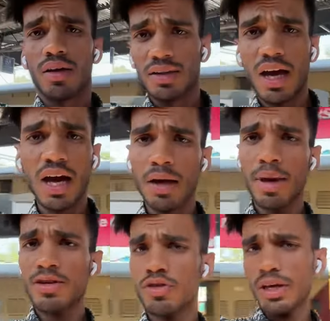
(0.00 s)
यहाँ हम
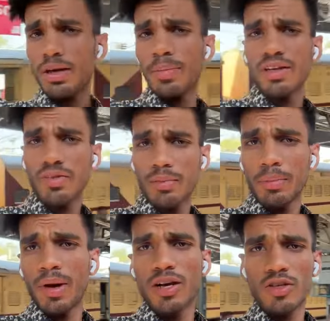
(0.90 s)
आ चुके हैं प्लेटफॉर्म नंबर
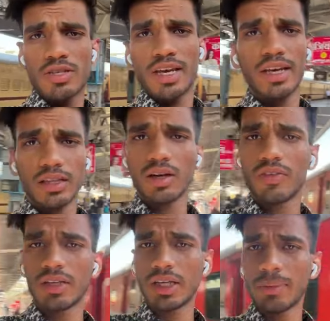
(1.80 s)
पाँच और छः की तरफ
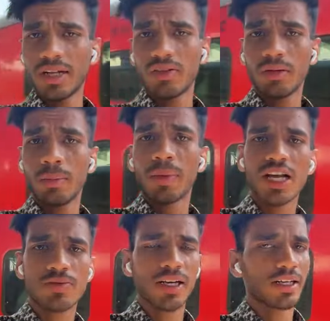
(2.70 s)
और देखिए प्लेटफॉर्म नंबर
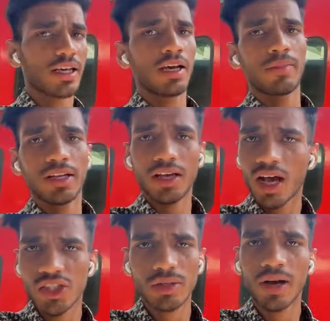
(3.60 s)
पाँच पर खड़ी है हमारी
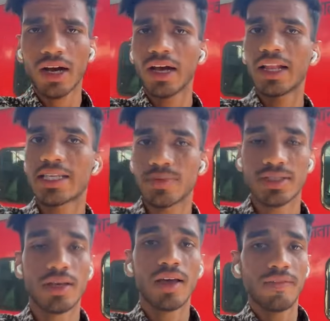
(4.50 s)
काशी महाकाल
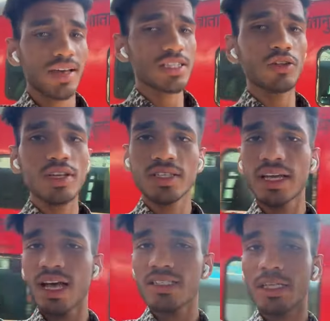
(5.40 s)
एक्सप्रेस वैसे तो इसका
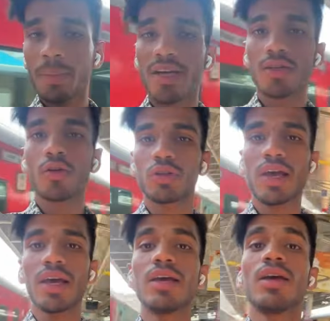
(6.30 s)
यहाँ से डिपार्चर होता
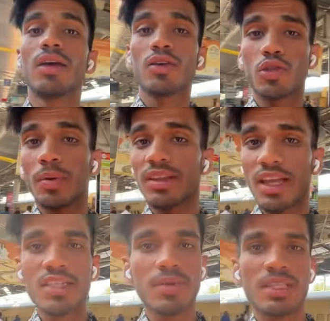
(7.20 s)
है सुबह
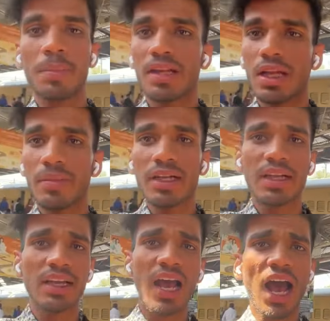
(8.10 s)
दस बज के पंद्रह मिनट
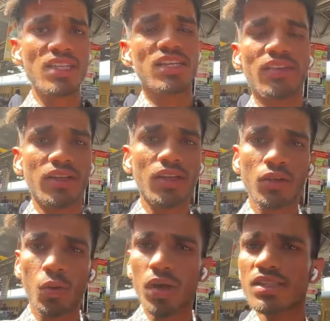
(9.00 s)
लेकिन आज ये ट्रेन ना
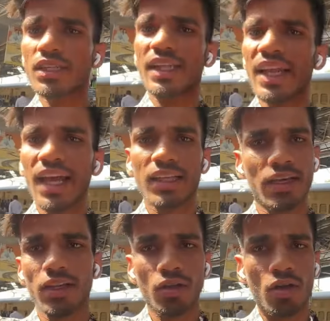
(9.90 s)
थोड़ा सा डिले आई
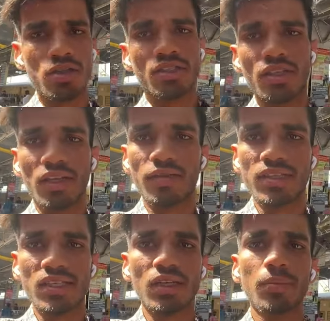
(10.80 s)
थी इंदौर जंक्शन रेलवे
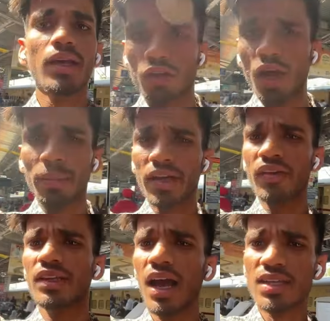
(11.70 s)
स्टेशन पे तो अब ये
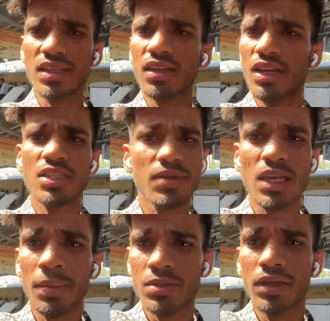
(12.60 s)
ट्रेन यहाँ से ना दस बज
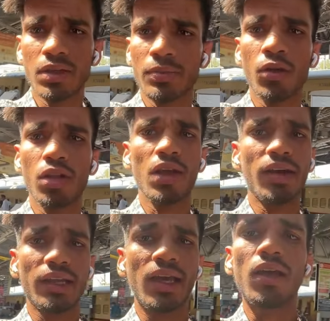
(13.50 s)
के पचपन मिनट पर खुलने वाली है